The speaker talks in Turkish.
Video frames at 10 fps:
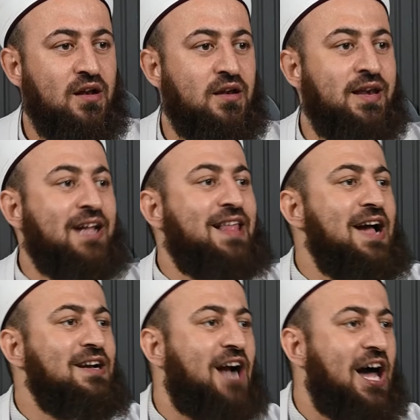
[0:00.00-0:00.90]

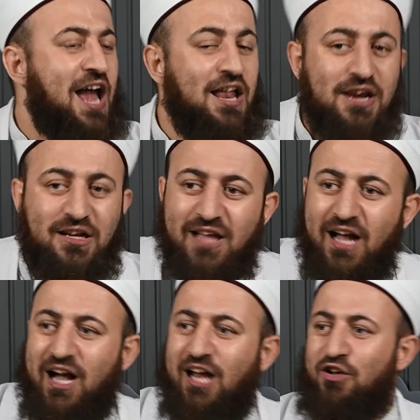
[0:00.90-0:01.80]
Neden
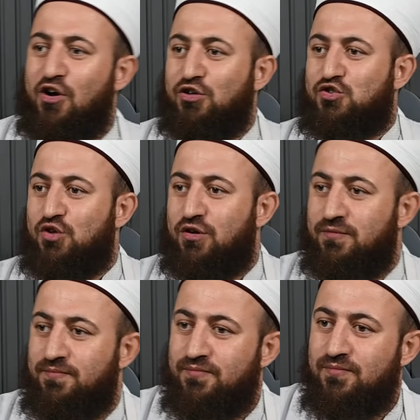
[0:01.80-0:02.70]
karanlıkta
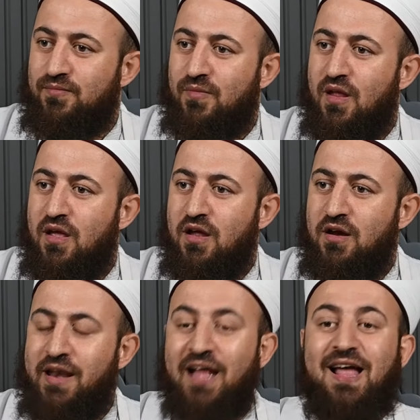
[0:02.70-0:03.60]
kalıyorsun?
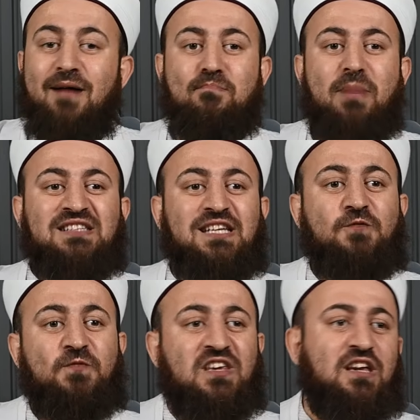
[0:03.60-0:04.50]
Neden
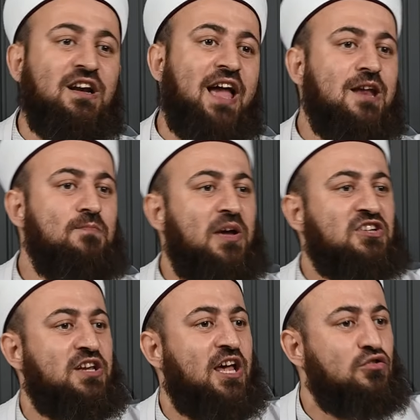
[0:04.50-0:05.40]
basit fikirlerin
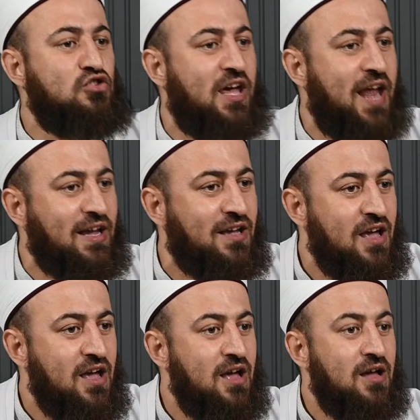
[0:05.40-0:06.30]
peşine düşerek
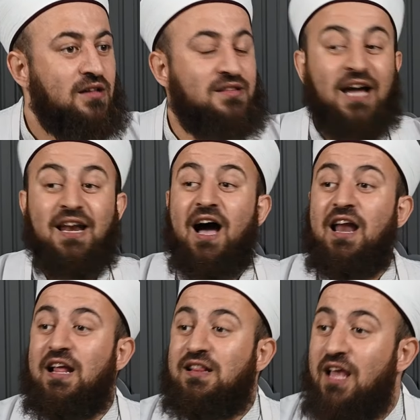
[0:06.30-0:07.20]

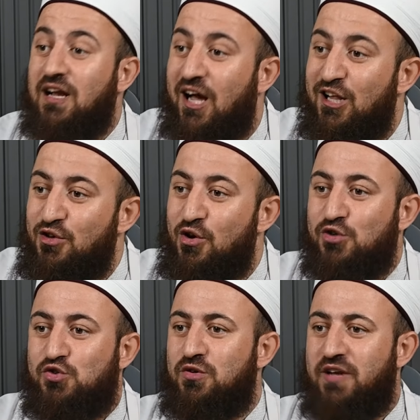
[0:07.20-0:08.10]
talalette
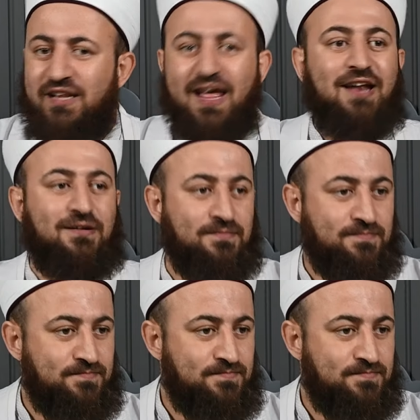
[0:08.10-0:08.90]
kalıyorsun? Neden?